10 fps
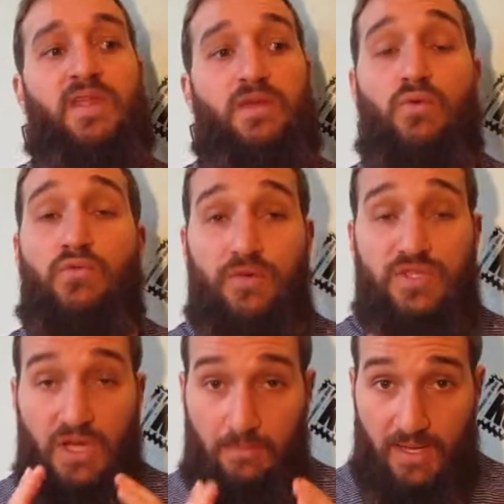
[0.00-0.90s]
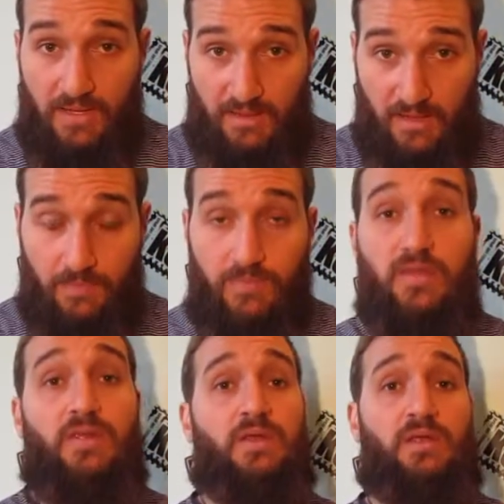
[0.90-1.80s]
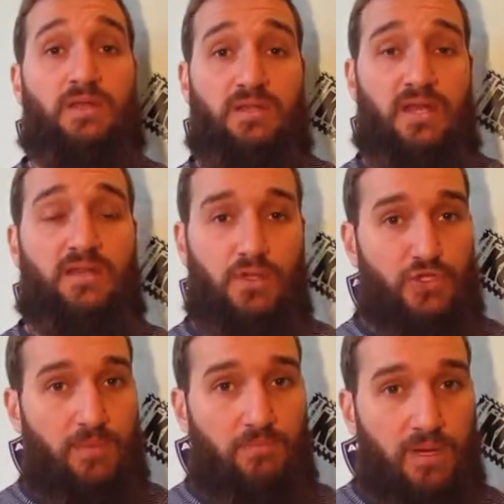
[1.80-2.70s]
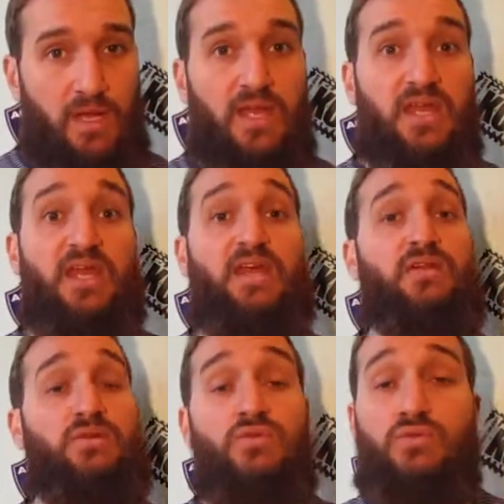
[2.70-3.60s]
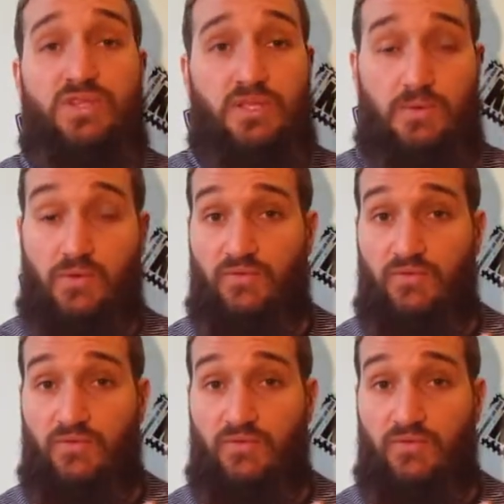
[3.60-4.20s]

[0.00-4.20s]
ufficialmente, il 3 dicembre è l'ultimo